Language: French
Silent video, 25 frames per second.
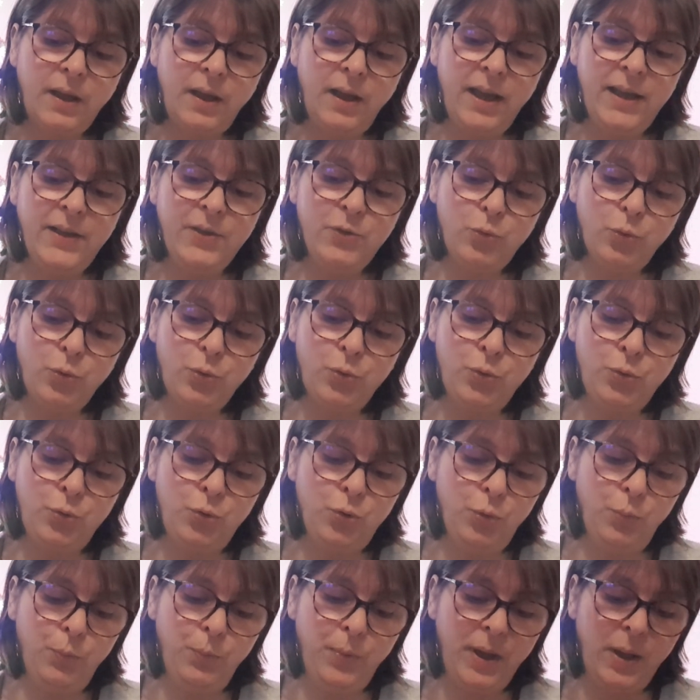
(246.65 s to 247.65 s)
Ah, ils sont
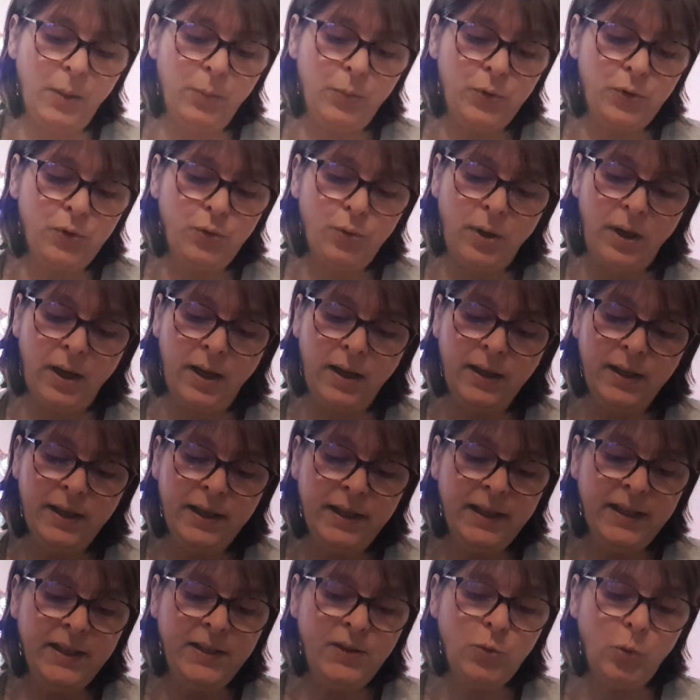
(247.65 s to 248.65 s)
superbes, ceux-là. Ils